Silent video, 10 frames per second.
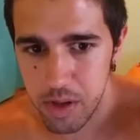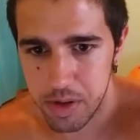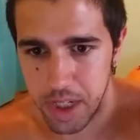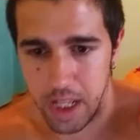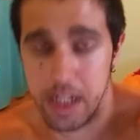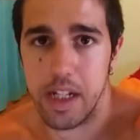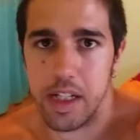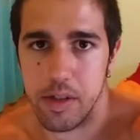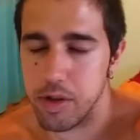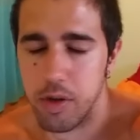O
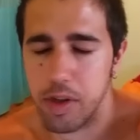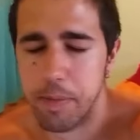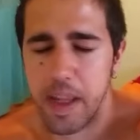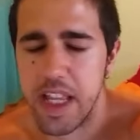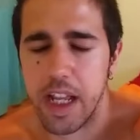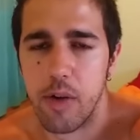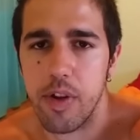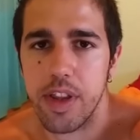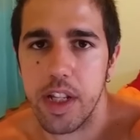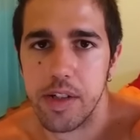sea, no solo en España, quiero
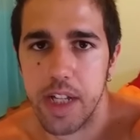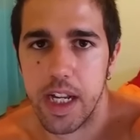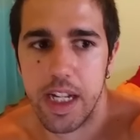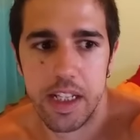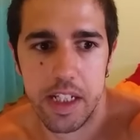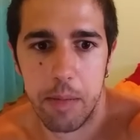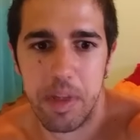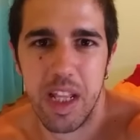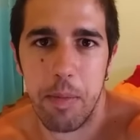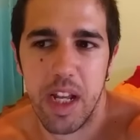decir. O sea, gente
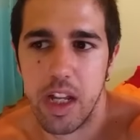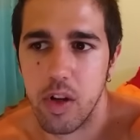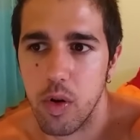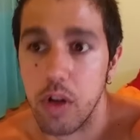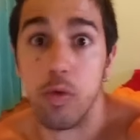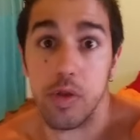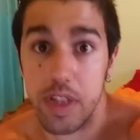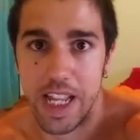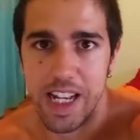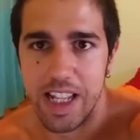también de México, incluso
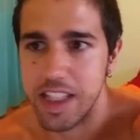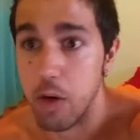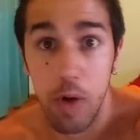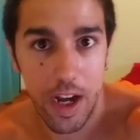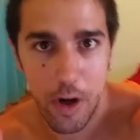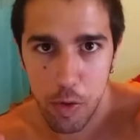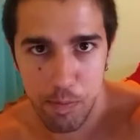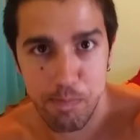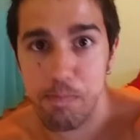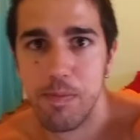en Tailandia, un guerrero,
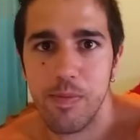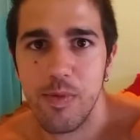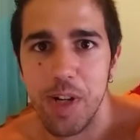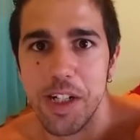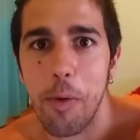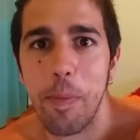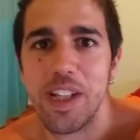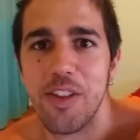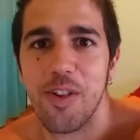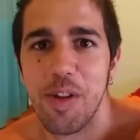un
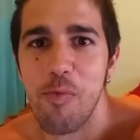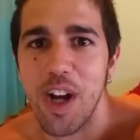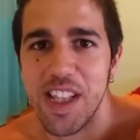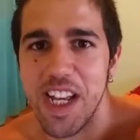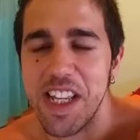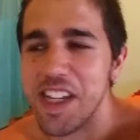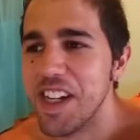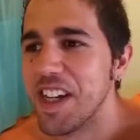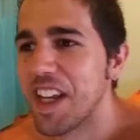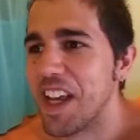competidor de Muay Thai
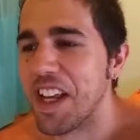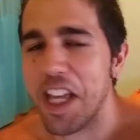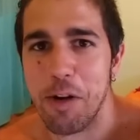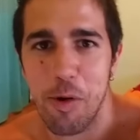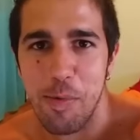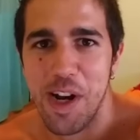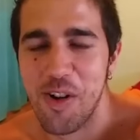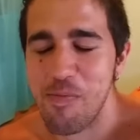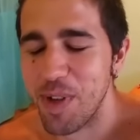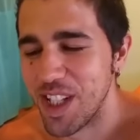que quiere volver
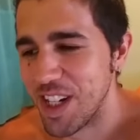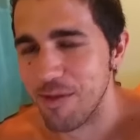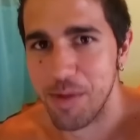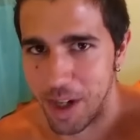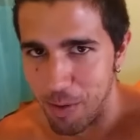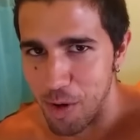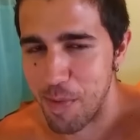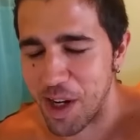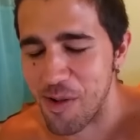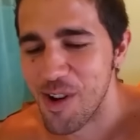a competir. Un saludo,
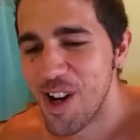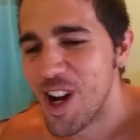Marco.